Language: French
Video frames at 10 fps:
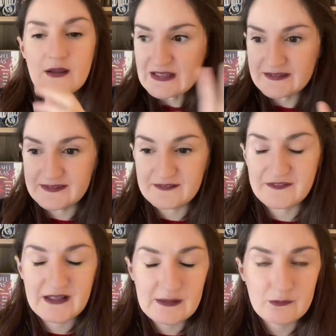C'est
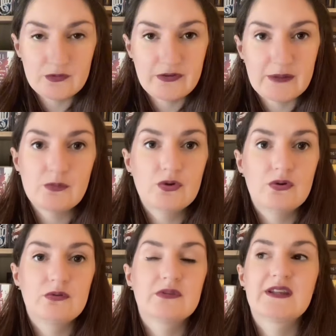vraiment,
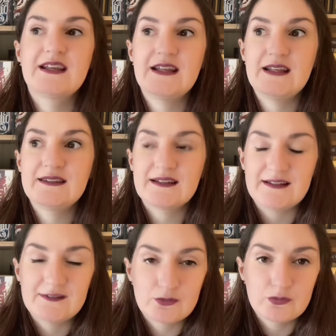vraiment très très
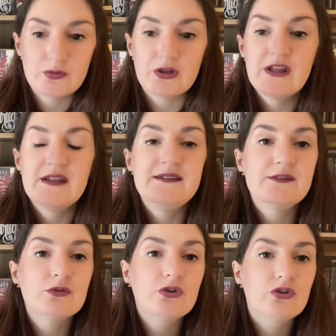sombre.
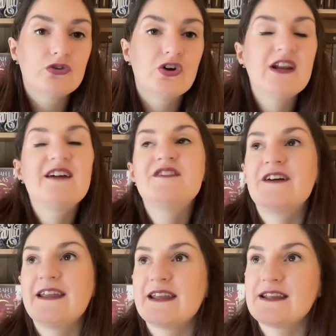Disons que dans la
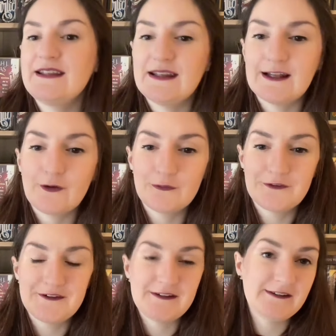faillerie et la
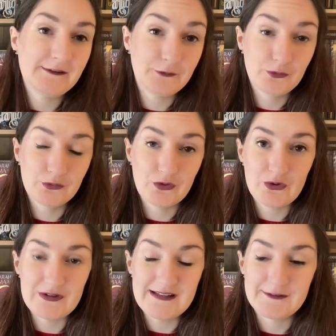romantésie, souvent
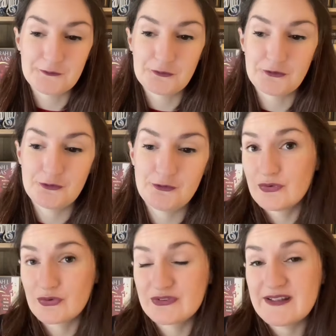les enjeux
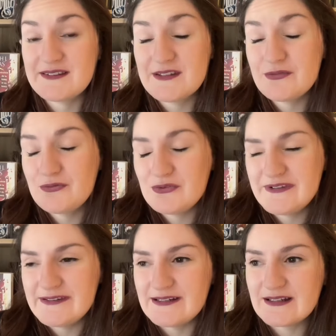sont assez
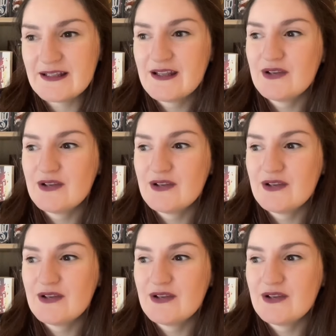futiles.